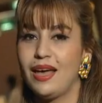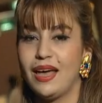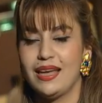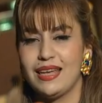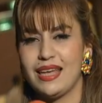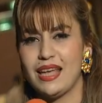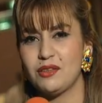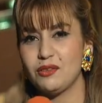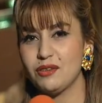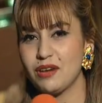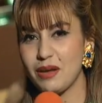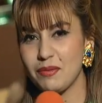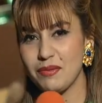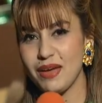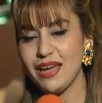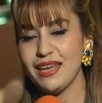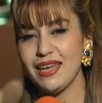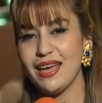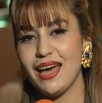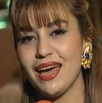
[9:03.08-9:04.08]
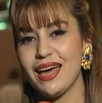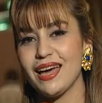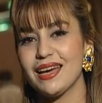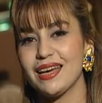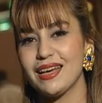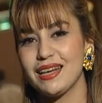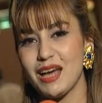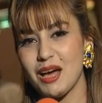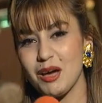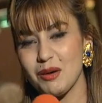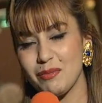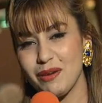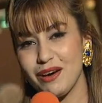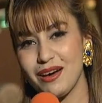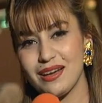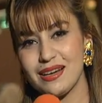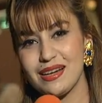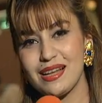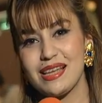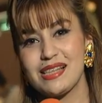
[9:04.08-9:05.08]
يا ترى ما هي آخر
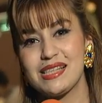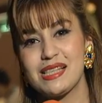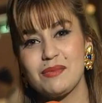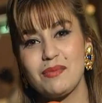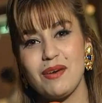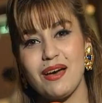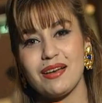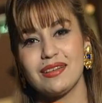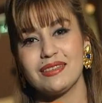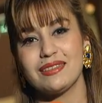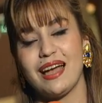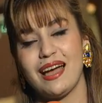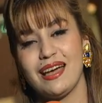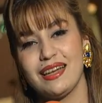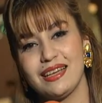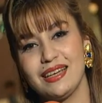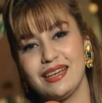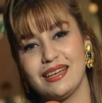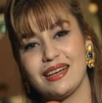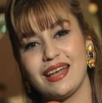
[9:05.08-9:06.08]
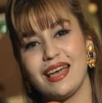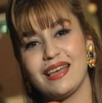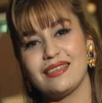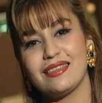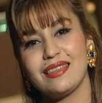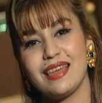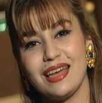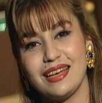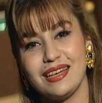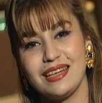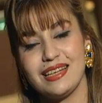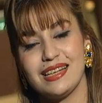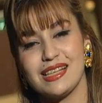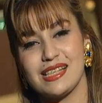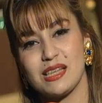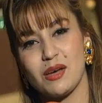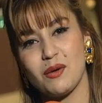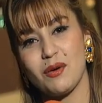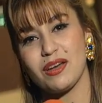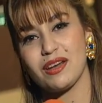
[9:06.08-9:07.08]
أخبار سباق التحرير الثاني
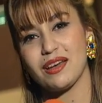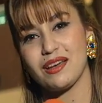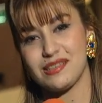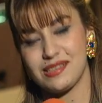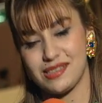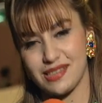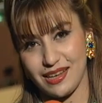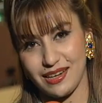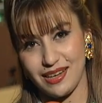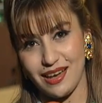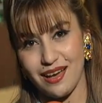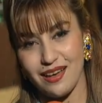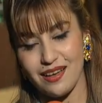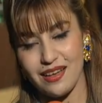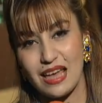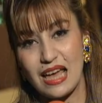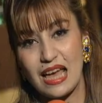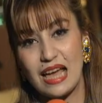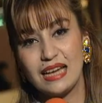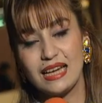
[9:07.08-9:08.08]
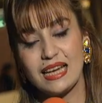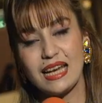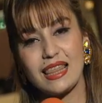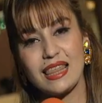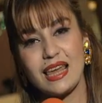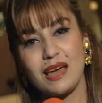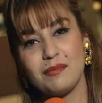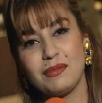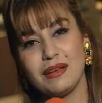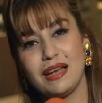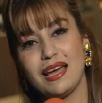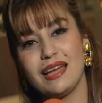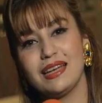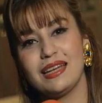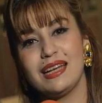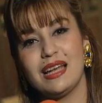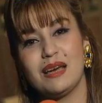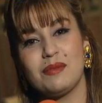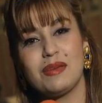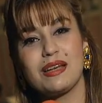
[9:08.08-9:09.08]
للزوارق السريعة؟ لنذهب الآن
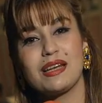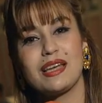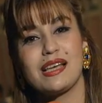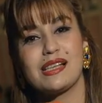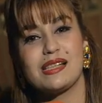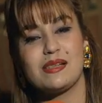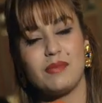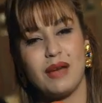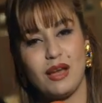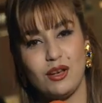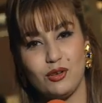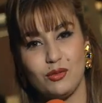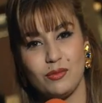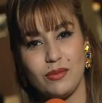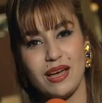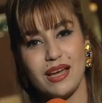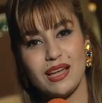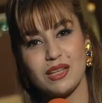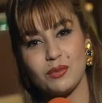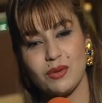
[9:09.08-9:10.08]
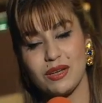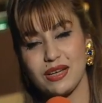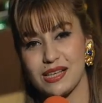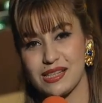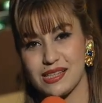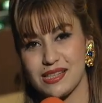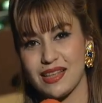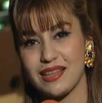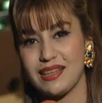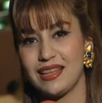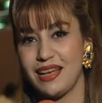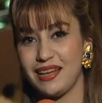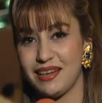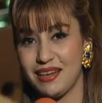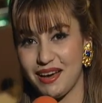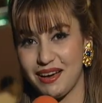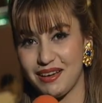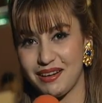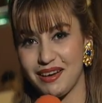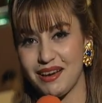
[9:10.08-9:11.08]
إلى مركز المعلومات ونستطلع
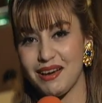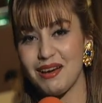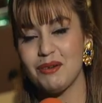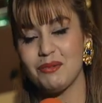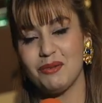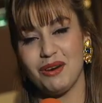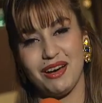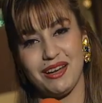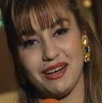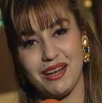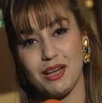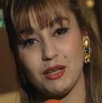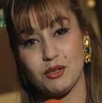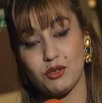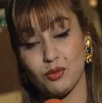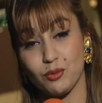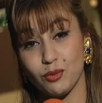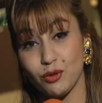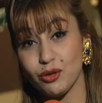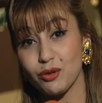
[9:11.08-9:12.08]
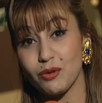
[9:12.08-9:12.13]
الآراء وآراء الجمهور